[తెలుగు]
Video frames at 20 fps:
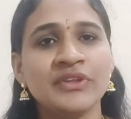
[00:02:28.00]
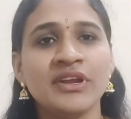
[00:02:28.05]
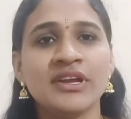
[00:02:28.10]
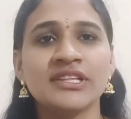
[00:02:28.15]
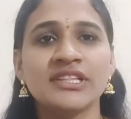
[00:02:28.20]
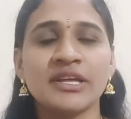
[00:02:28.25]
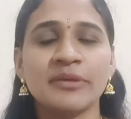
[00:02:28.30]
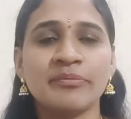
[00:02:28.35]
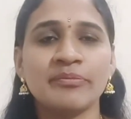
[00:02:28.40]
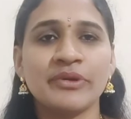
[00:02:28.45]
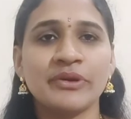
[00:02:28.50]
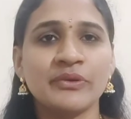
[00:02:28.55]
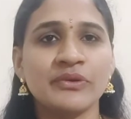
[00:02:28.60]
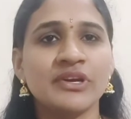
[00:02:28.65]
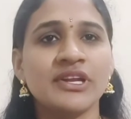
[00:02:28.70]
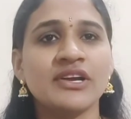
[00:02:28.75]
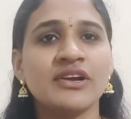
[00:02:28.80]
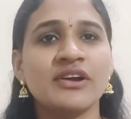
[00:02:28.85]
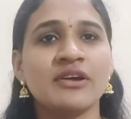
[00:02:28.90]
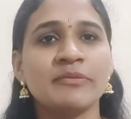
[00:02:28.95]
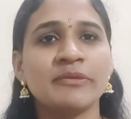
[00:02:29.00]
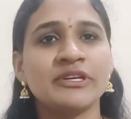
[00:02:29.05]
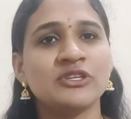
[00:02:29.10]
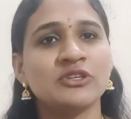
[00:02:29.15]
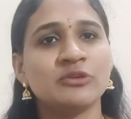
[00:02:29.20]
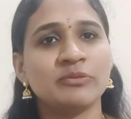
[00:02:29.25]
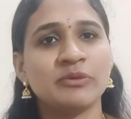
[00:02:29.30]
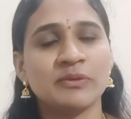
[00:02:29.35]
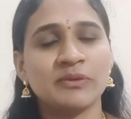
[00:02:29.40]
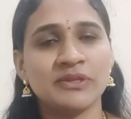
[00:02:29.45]
తప్పకుండా కామెంట్
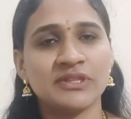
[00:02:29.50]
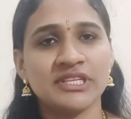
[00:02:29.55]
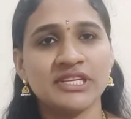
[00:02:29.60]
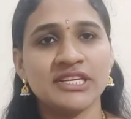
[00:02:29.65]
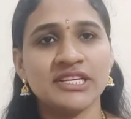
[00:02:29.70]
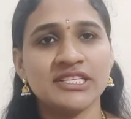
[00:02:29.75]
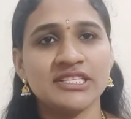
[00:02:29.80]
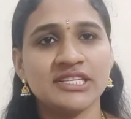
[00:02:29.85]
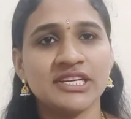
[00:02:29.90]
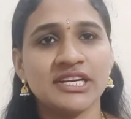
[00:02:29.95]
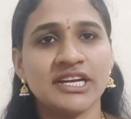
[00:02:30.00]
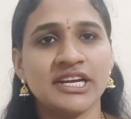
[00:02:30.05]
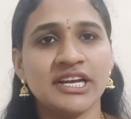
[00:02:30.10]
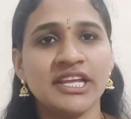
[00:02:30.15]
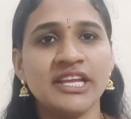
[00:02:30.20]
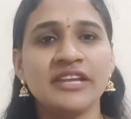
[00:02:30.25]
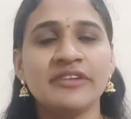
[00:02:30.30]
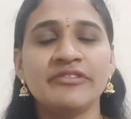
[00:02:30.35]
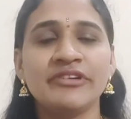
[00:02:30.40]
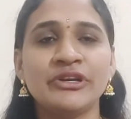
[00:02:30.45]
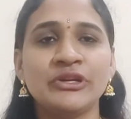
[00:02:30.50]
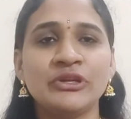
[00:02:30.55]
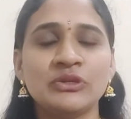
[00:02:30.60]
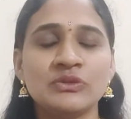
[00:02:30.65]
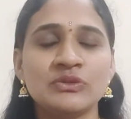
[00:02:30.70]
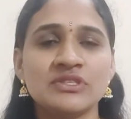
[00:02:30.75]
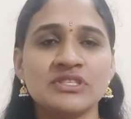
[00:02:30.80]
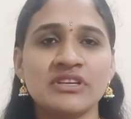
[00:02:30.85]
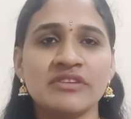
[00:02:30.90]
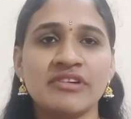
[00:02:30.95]
రూపంలో తెలియచేయండి ఈ వీడియో
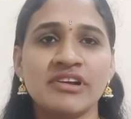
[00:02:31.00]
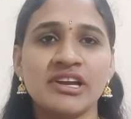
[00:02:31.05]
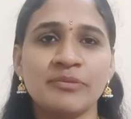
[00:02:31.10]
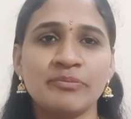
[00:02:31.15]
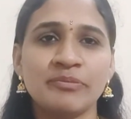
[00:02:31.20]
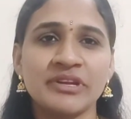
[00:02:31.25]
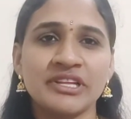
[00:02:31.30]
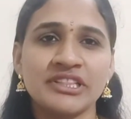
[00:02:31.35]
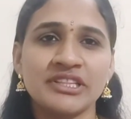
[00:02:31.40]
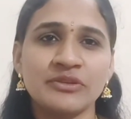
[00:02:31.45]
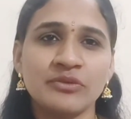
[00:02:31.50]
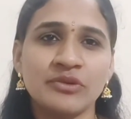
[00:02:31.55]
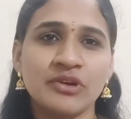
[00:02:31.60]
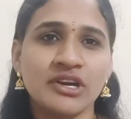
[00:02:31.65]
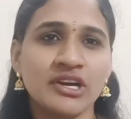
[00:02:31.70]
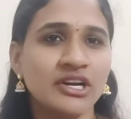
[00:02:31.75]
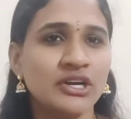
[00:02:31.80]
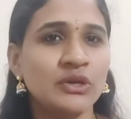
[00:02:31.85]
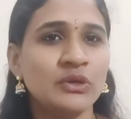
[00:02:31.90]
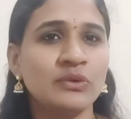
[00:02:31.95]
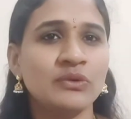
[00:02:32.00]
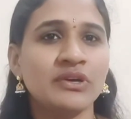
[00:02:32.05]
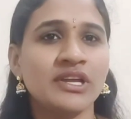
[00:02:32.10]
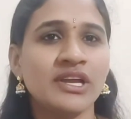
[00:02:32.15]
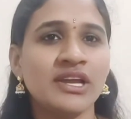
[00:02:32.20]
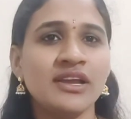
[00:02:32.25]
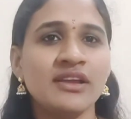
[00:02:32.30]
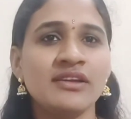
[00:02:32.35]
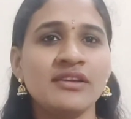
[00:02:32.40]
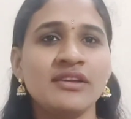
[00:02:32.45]
చూసే వాళ్ళు ప్రతి ఒక్కళ్ళు కూడా
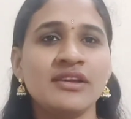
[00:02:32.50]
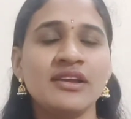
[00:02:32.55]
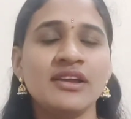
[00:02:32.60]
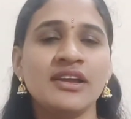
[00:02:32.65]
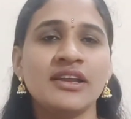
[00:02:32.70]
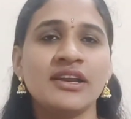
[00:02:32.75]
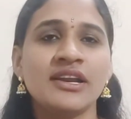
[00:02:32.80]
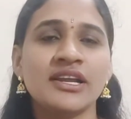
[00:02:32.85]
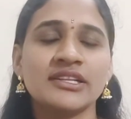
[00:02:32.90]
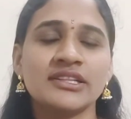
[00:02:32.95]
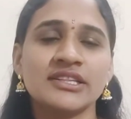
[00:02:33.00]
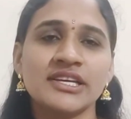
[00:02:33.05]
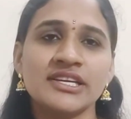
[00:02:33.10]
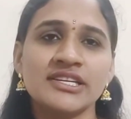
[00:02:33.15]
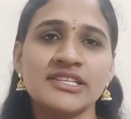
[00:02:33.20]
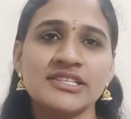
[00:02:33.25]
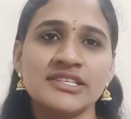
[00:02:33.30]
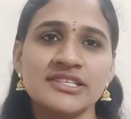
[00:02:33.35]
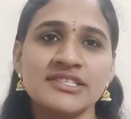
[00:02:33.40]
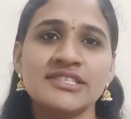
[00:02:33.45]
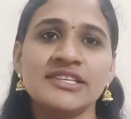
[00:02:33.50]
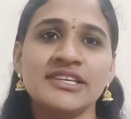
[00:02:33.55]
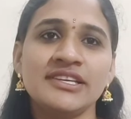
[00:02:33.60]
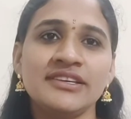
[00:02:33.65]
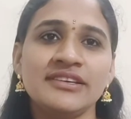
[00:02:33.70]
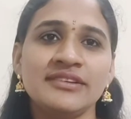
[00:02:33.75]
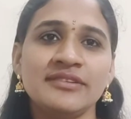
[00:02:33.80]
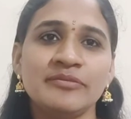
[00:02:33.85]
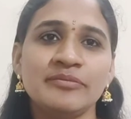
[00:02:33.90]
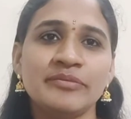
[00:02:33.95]
నాకు దయచేసి
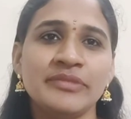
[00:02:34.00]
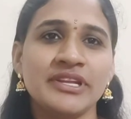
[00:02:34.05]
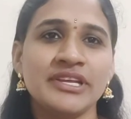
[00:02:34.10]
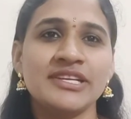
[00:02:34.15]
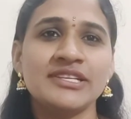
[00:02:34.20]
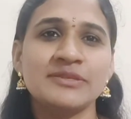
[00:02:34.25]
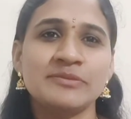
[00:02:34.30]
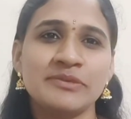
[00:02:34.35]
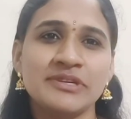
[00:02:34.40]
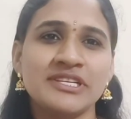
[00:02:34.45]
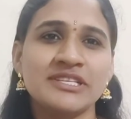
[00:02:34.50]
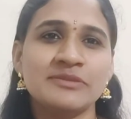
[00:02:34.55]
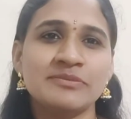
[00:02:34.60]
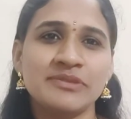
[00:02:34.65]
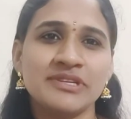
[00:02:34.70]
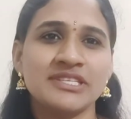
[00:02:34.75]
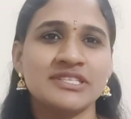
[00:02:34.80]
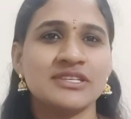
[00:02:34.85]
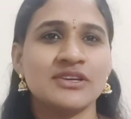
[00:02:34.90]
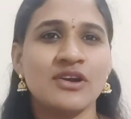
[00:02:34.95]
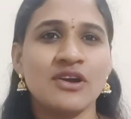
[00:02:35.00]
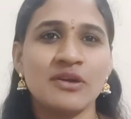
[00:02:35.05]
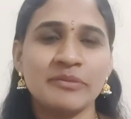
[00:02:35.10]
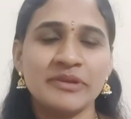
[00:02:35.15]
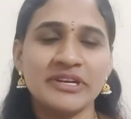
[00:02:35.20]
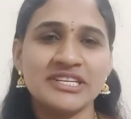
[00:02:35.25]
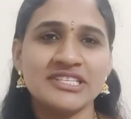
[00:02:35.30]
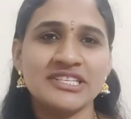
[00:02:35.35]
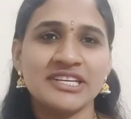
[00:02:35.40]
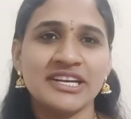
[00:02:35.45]
ప్లీజ్ ప్లీజ్ ప్లీజ్
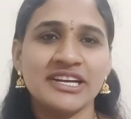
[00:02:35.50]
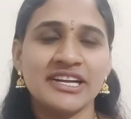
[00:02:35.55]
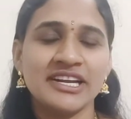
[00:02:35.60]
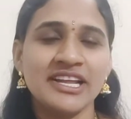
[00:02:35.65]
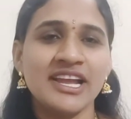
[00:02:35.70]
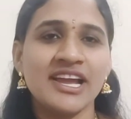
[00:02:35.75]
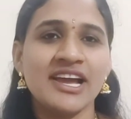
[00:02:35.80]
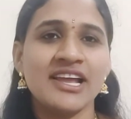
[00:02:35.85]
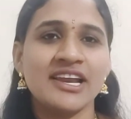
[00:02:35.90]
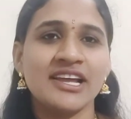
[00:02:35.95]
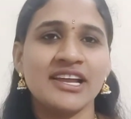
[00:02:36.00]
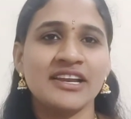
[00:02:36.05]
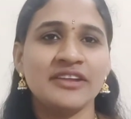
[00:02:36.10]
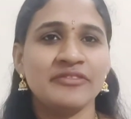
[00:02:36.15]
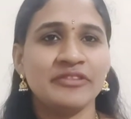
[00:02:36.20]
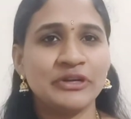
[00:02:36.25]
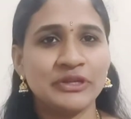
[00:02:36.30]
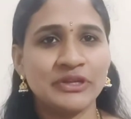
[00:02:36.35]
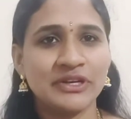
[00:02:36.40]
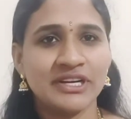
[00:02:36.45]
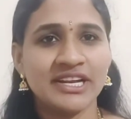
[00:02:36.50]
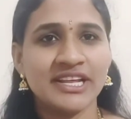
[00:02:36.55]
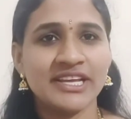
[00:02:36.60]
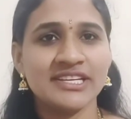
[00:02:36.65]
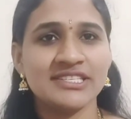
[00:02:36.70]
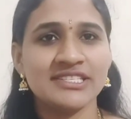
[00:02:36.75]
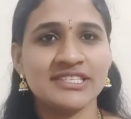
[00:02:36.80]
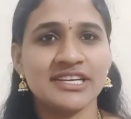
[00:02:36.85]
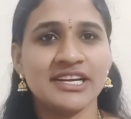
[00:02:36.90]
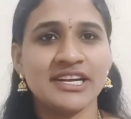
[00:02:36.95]
కామెంట్ చేయండి అలానే వీడియోని
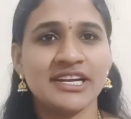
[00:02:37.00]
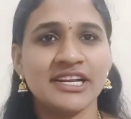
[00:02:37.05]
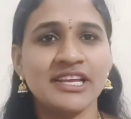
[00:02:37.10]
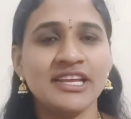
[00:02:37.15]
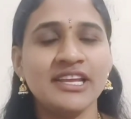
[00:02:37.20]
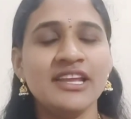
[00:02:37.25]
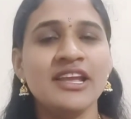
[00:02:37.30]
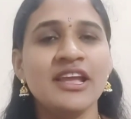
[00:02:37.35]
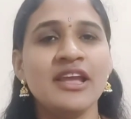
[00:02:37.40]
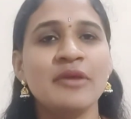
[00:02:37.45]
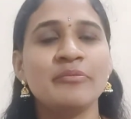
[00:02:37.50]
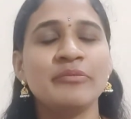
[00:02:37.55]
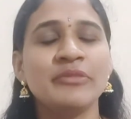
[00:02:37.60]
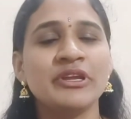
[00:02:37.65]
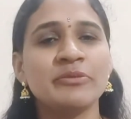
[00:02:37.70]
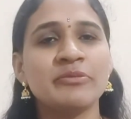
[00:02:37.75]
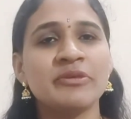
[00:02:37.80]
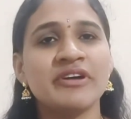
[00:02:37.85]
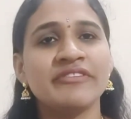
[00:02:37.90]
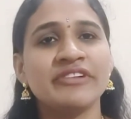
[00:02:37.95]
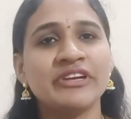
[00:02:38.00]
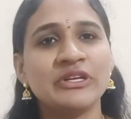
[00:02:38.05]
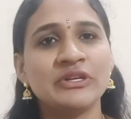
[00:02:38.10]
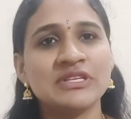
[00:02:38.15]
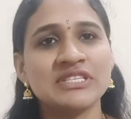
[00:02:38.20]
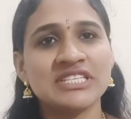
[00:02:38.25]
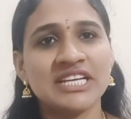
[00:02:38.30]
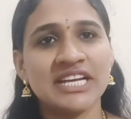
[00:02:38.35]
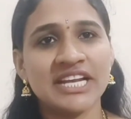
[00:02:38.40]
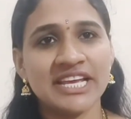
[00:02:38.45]
లైక్ చేయండి మీరు మా
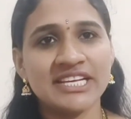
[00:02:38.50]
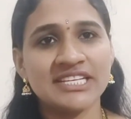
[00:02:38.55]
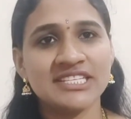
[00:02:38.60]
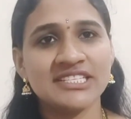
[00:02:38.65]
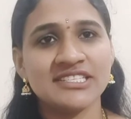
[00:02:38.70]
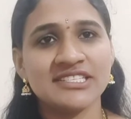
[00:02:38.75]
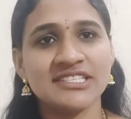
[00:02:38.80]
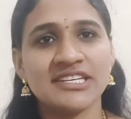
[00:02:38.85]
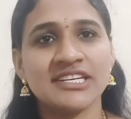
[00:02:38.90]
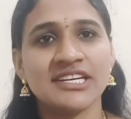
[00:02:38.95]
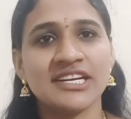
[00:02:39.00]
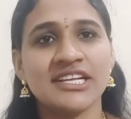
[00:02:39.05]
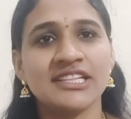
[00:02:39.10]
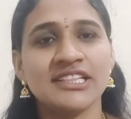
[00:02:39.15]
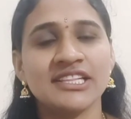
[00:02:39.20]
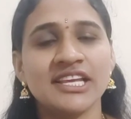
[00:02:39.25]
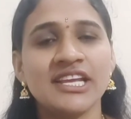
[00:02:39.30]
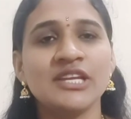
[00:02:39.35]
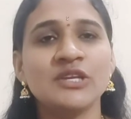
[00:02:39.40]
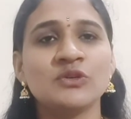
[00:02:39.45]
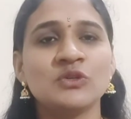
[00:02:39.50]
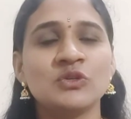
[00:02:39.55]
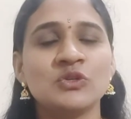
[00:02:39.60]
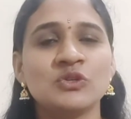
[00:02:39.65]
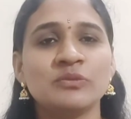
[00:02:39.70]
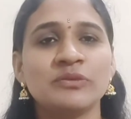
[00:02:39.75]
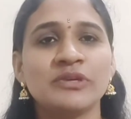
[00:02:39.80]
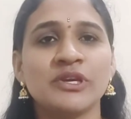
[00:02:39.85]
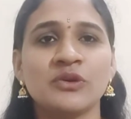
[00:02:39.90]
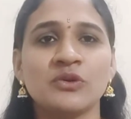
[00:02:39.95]
వీడియోస్ని లైక్ చేసినట్లయితే
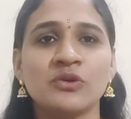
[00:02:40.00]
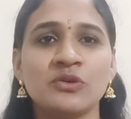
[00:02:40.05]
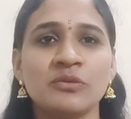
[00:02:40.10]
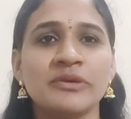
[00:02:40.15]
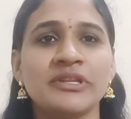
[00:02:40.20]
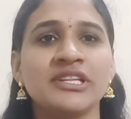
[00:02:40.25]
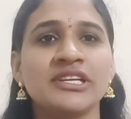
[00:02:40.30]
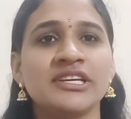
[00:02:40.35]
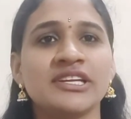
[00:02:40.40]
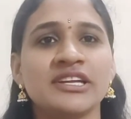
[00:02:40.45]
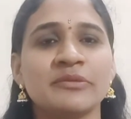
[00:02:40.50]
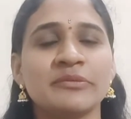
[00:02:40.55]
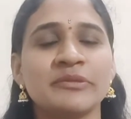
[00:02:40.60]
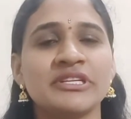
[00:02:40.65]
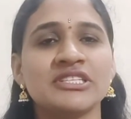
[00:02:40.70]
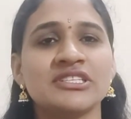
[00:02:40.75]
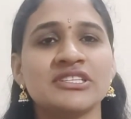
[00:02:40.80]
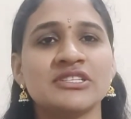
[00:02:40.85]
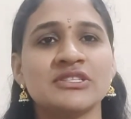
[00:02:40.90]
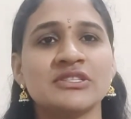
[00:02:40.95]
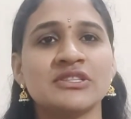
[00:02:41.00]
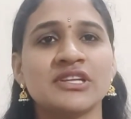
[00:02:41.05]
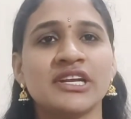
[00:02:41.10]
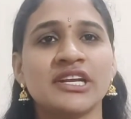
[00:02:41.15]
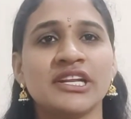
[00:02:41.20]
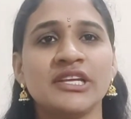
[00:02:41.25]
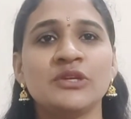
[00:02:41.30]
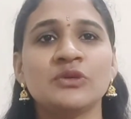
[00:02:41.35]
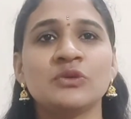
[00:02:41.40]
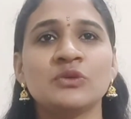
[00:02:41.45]
యూట్యూబ్ ఎక్కువ మందికి రికమెండ్
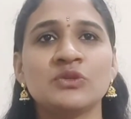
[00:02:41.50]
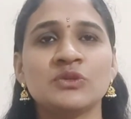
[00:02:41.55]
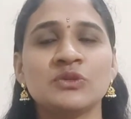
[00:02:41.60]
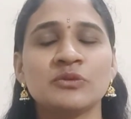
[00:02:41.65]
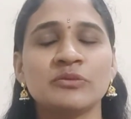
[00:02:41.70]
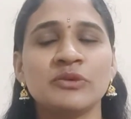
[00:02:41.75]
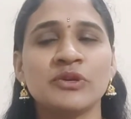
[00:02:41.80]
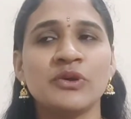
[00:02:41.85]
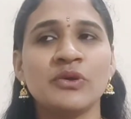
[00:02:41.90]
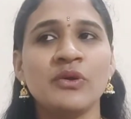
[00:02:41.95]
చేస్తుందండి యూట్యూబ్లో